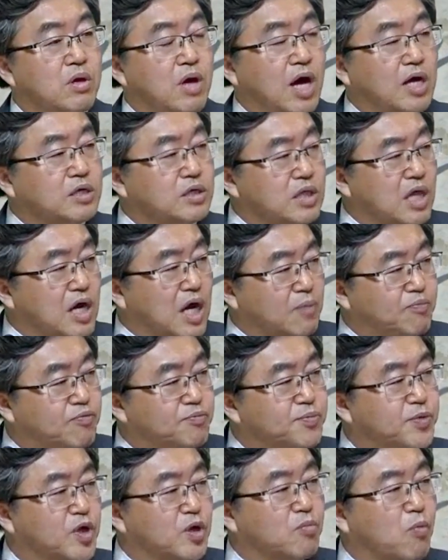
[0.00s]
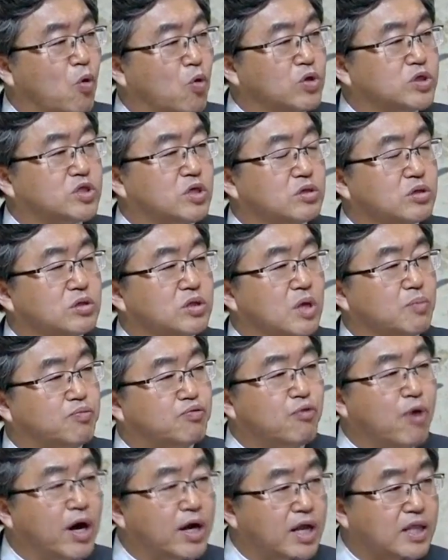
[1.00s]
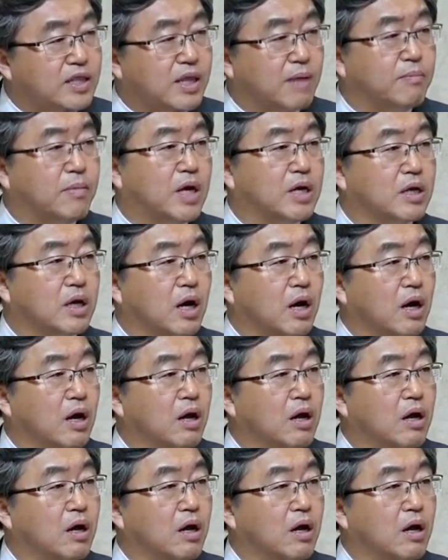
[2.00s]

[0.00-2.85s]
아니 내가 분명히 목을 쳤는데 부활했단 말이야?